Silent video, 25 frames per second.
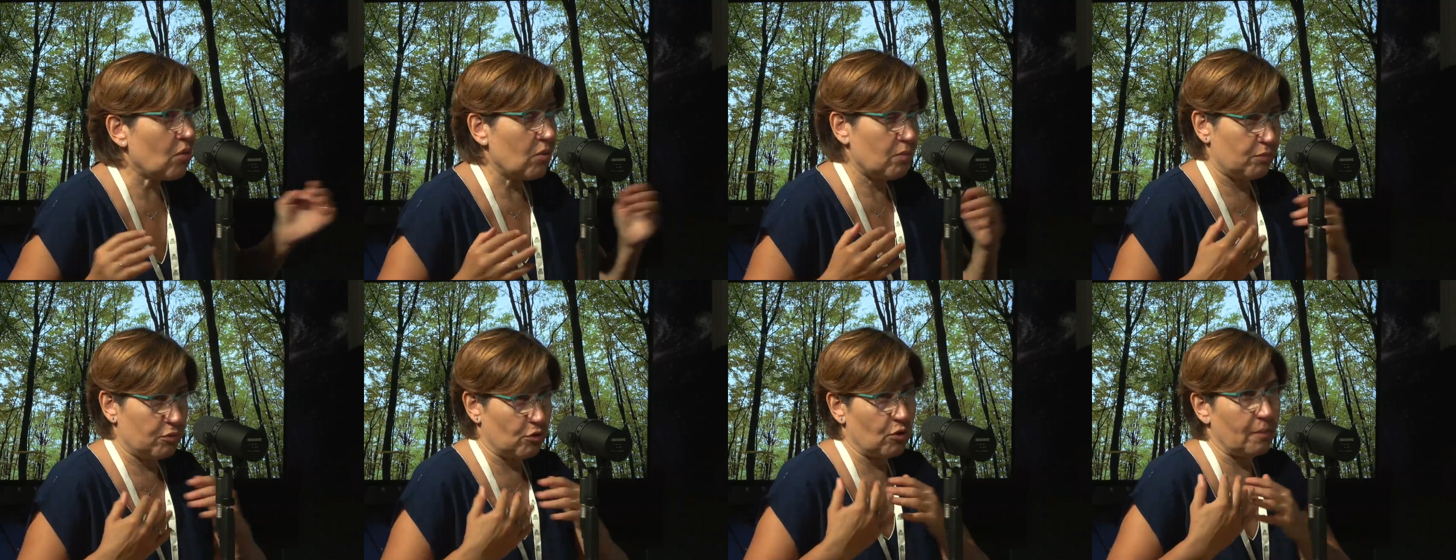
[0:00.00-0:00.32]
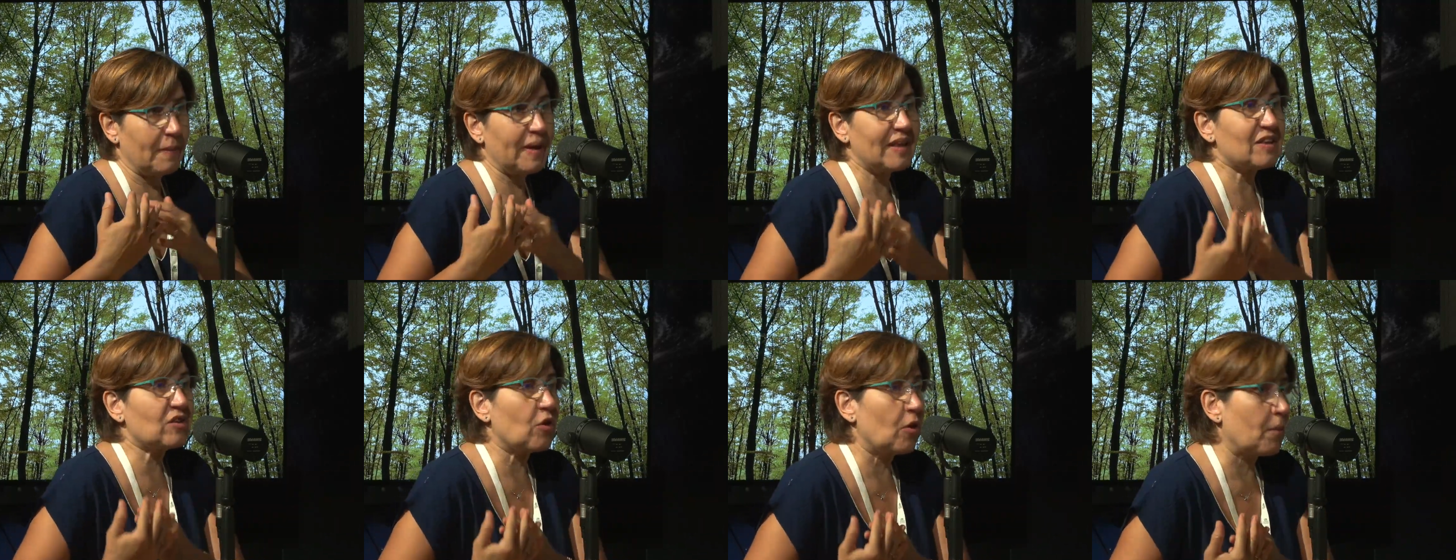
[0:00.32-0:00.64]
pour
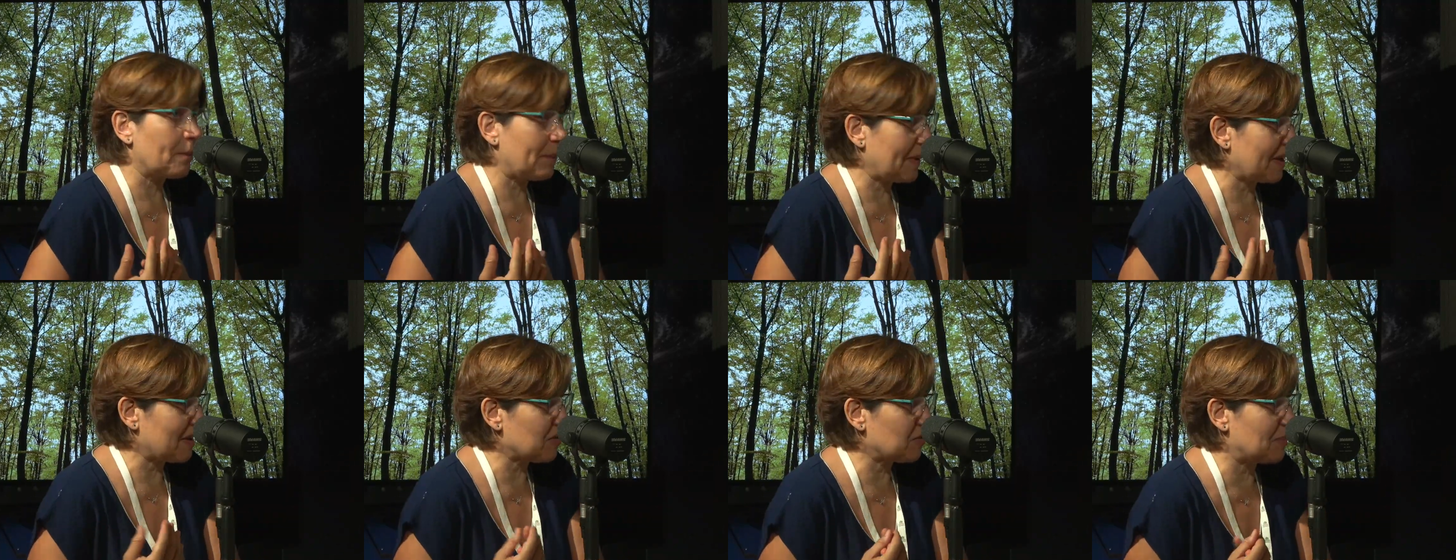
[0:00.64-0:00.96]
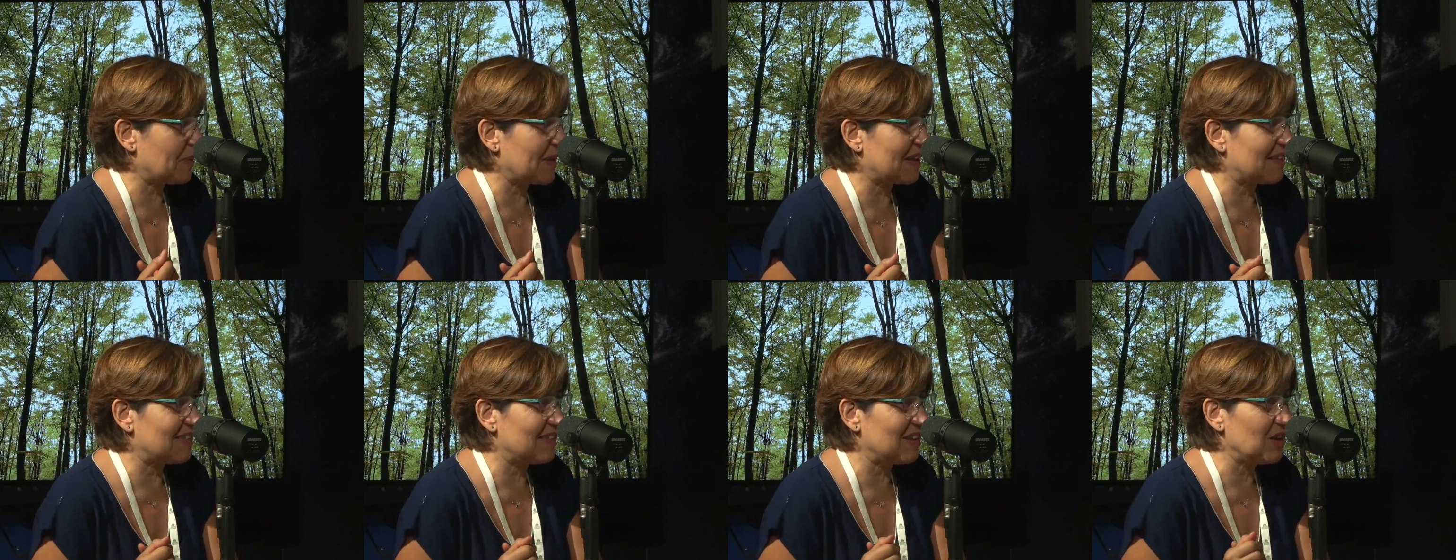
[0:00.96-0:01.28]
mettre en
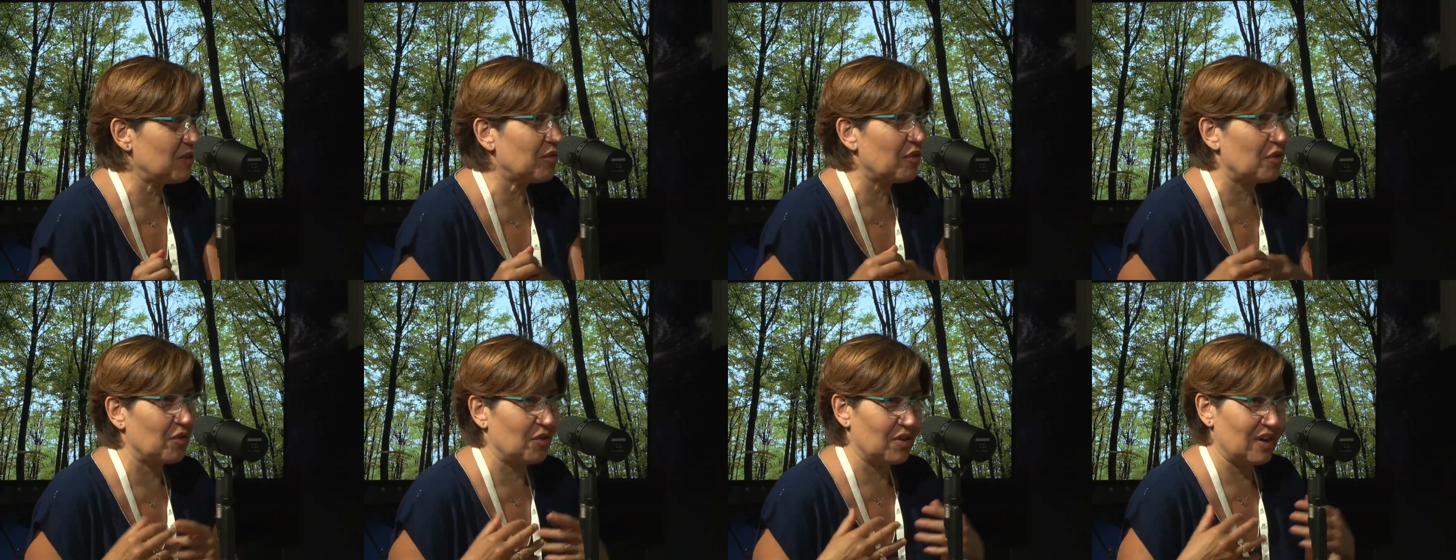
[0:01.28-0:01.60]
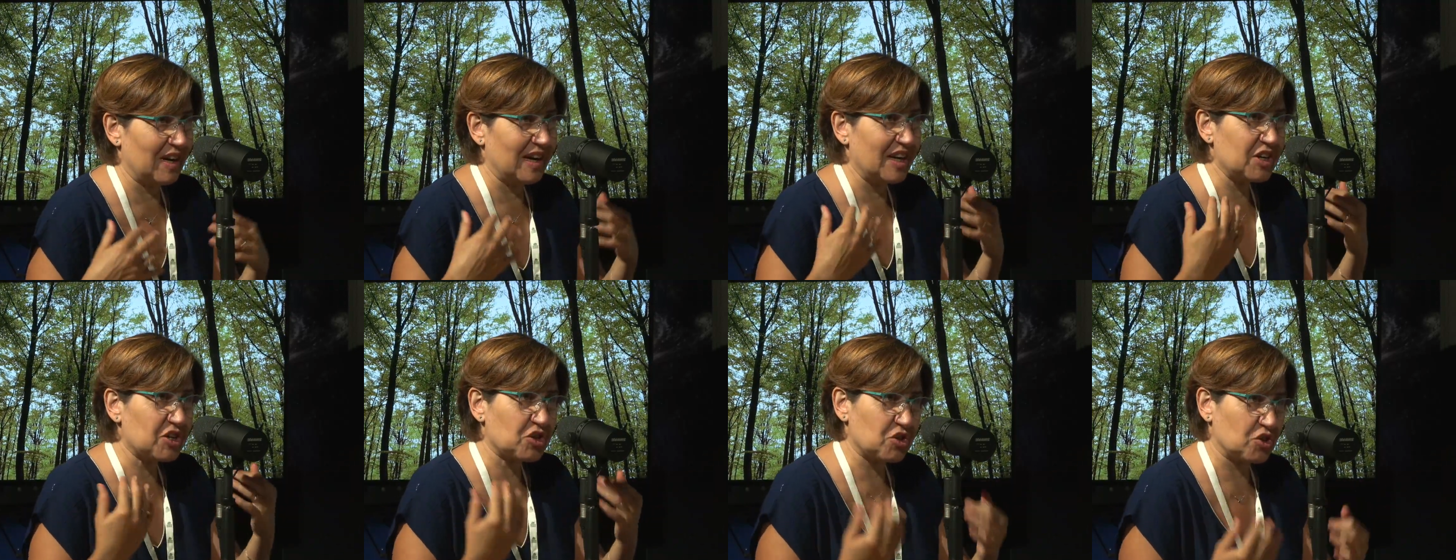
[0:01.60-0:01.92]
perspective
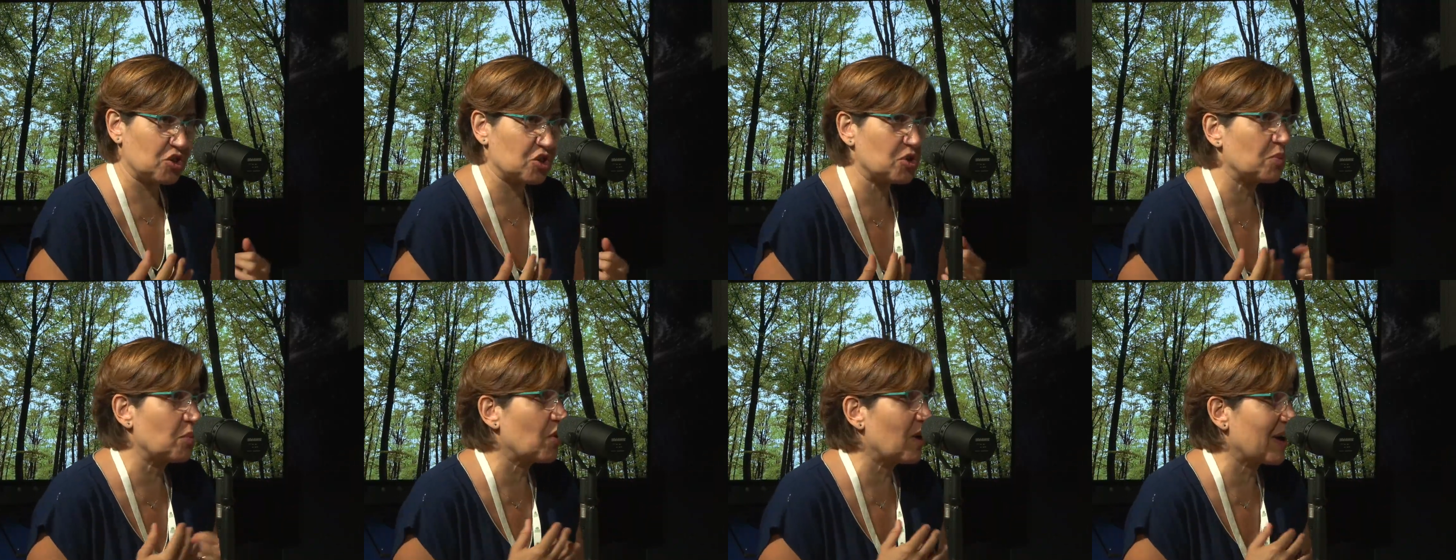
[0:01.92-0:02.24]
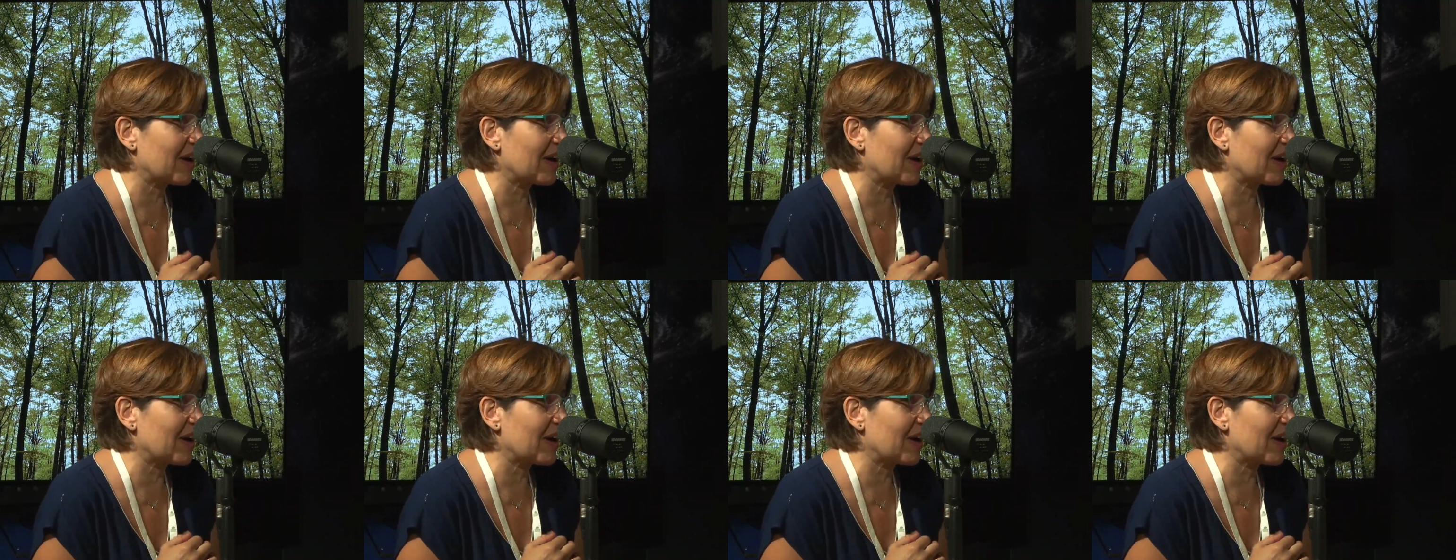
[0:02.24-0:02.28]
les changements